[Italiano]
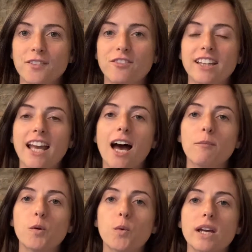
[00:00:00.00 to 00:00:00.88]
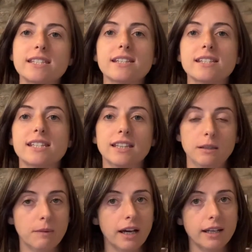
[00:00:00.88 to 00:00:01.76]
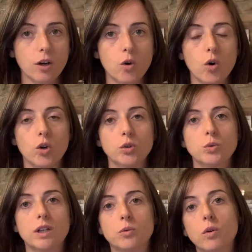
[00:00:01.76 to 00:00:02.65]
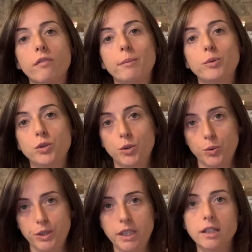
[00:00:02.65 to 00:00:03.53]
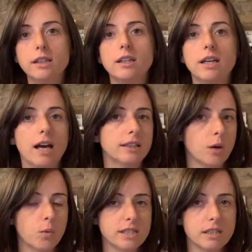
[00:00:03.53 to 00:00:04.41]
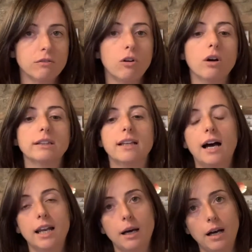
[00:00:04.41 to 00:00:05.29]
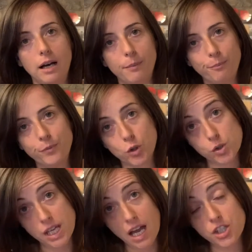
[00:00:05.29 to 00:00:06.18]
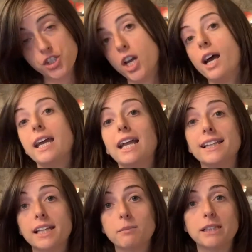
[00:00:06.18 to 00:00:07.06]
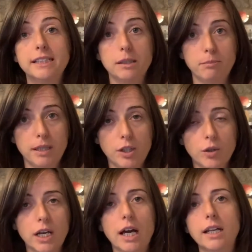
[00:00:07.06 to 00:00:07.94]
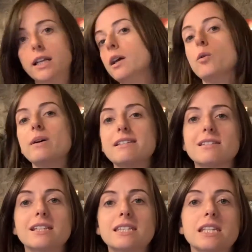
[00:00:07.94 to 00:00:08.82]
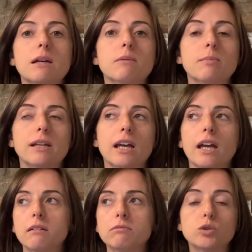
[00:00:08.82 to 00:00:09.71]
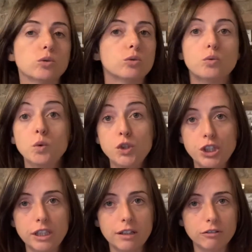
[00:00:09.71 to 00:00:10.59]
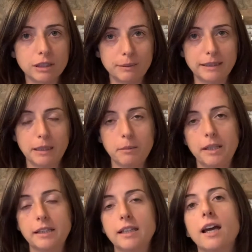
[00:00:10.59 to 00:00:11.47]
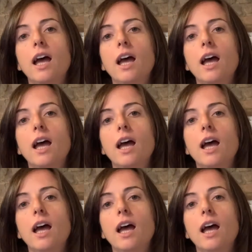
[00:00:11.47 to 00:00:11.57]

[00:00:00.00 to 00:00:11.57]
Finiamo questa settimana con una nuova beauty routine dedicata questa volta alla mm, rosacea e alla dermatite periorale. Le ho messe insieme perché sono cugine fondamentalmente.